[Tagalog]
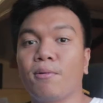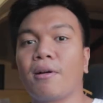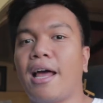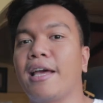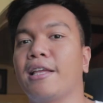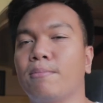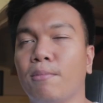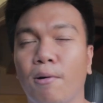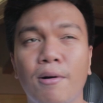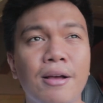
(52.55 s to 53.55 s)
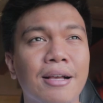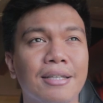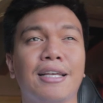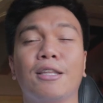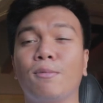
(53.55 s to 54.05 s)
yung client mo.
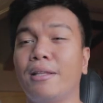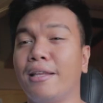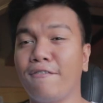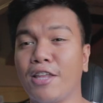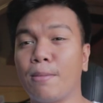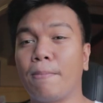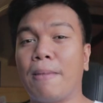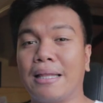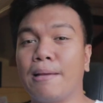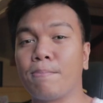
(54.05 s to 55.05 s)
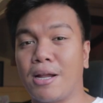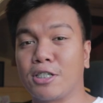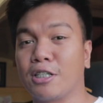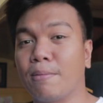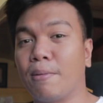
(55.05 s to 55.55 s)
Kasi it will leave them a bad
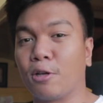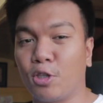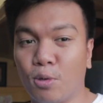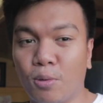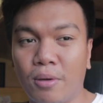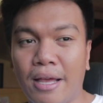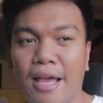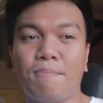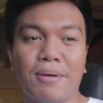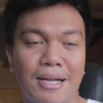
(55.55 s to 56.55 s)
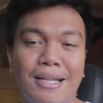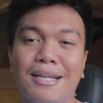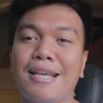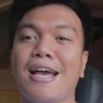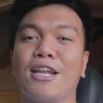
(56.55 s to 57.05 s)
impression about you. And pagka
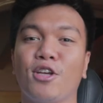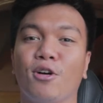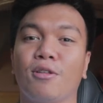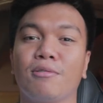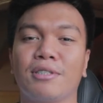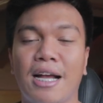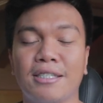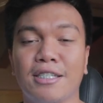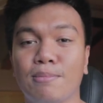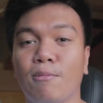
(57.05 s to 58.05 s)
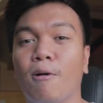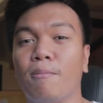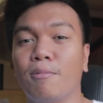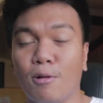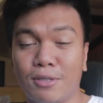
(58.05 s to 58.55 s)
nangyari yon, yung chances mo
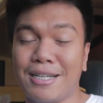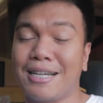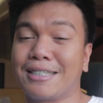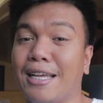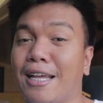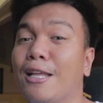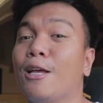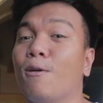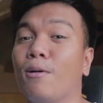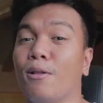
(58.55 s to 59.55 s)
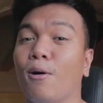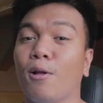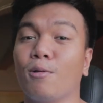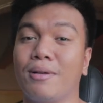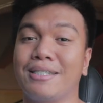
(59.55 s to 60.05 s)
of closing a sale will
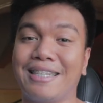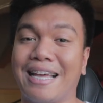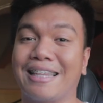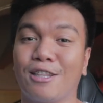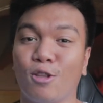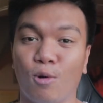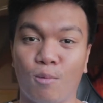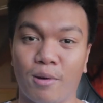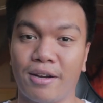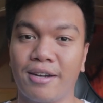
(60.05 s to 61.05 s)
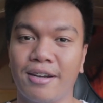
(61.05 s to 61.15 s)
always get lower.